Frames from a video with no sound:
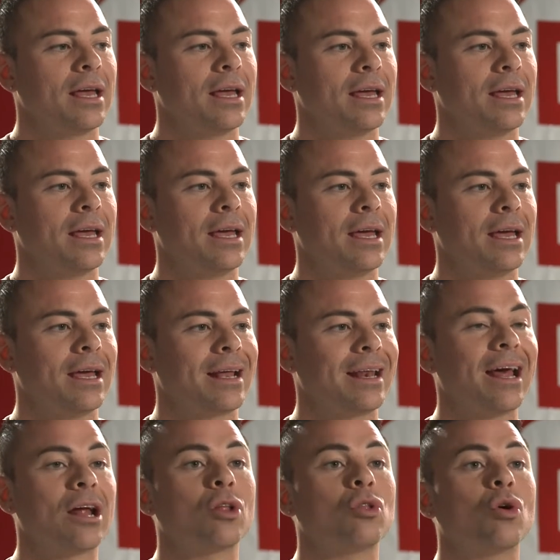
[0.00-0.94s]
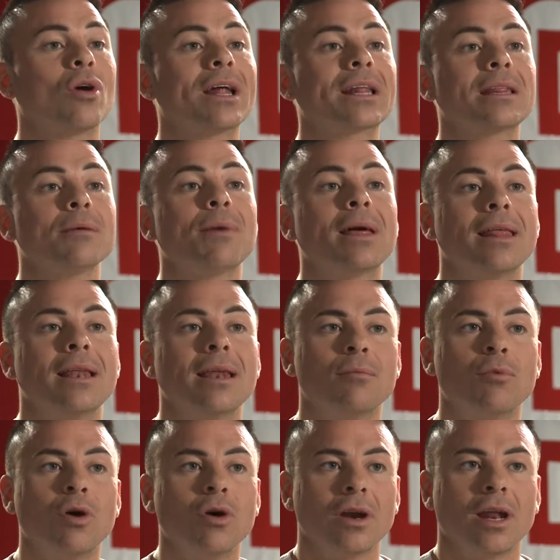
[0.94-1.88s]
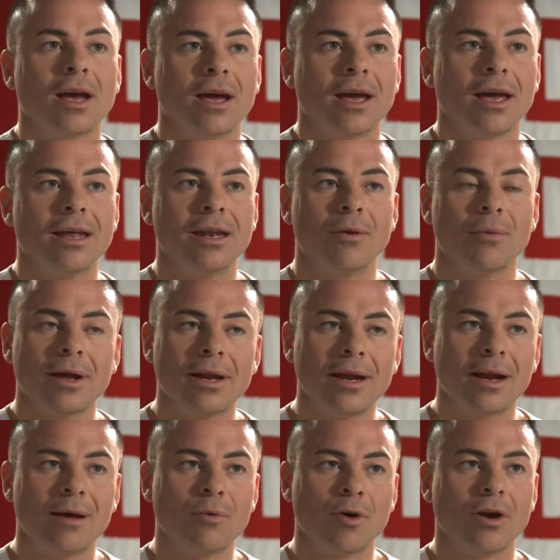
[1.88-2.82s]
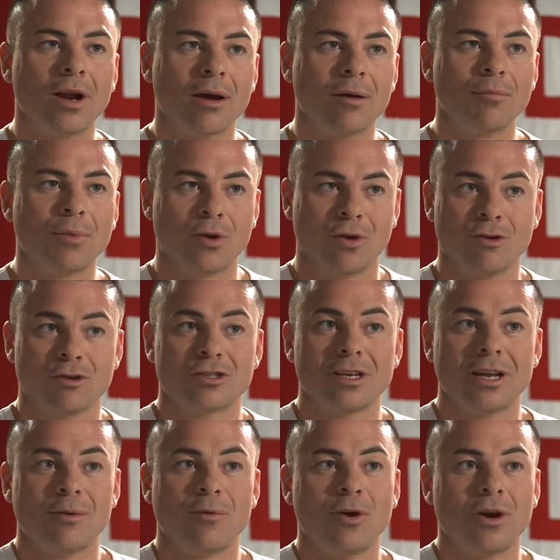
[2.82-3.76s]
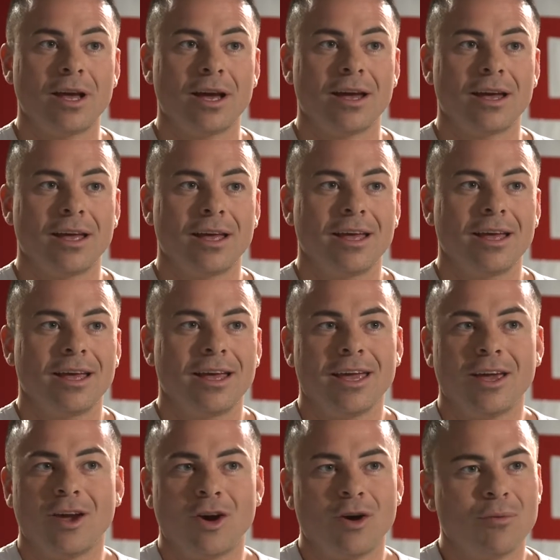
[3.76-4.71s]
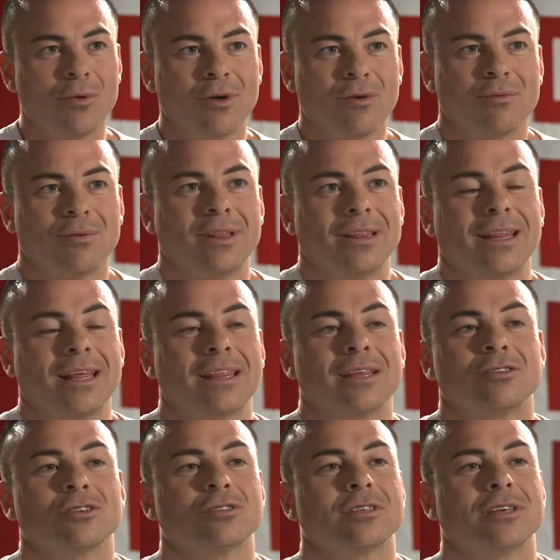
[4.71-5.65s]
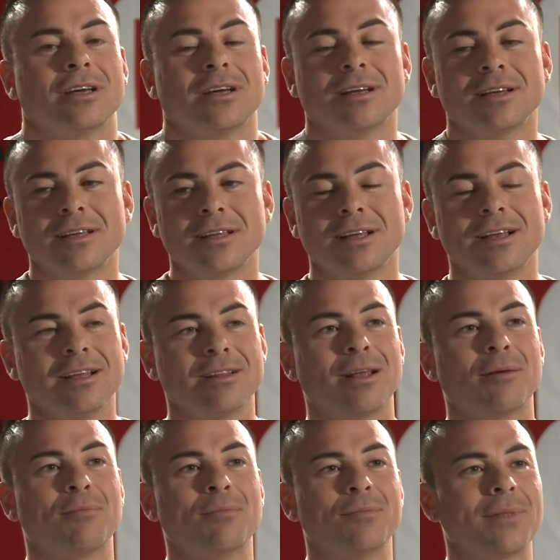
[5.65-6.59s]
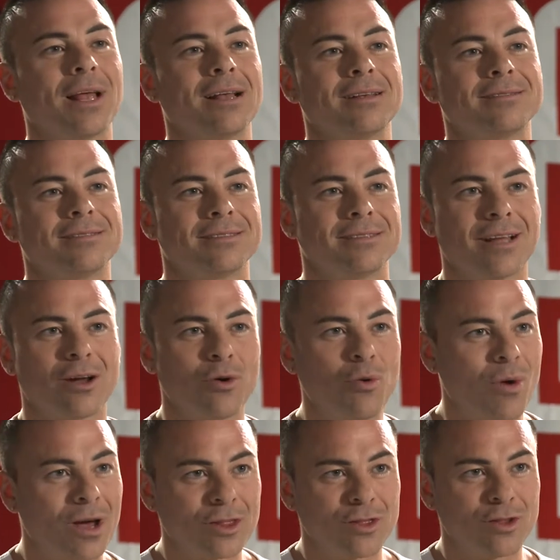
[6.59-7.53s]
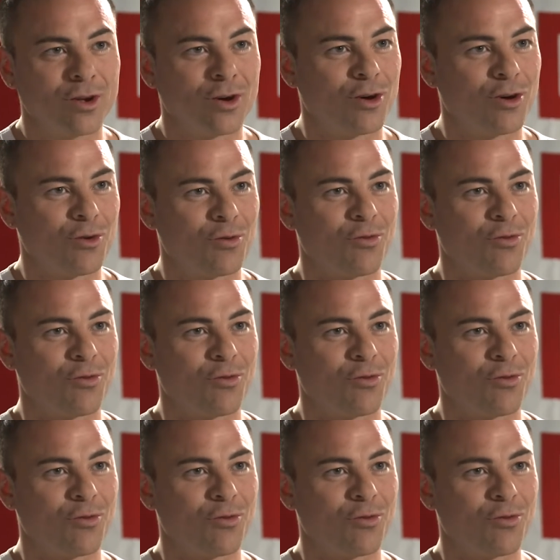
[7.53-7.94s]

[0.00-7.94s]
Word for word: Eh, claro, tocar temas de la mona, en el baile de la mona, pero que no sea la mona, es como, ¿entendés? O sea, estás, jugando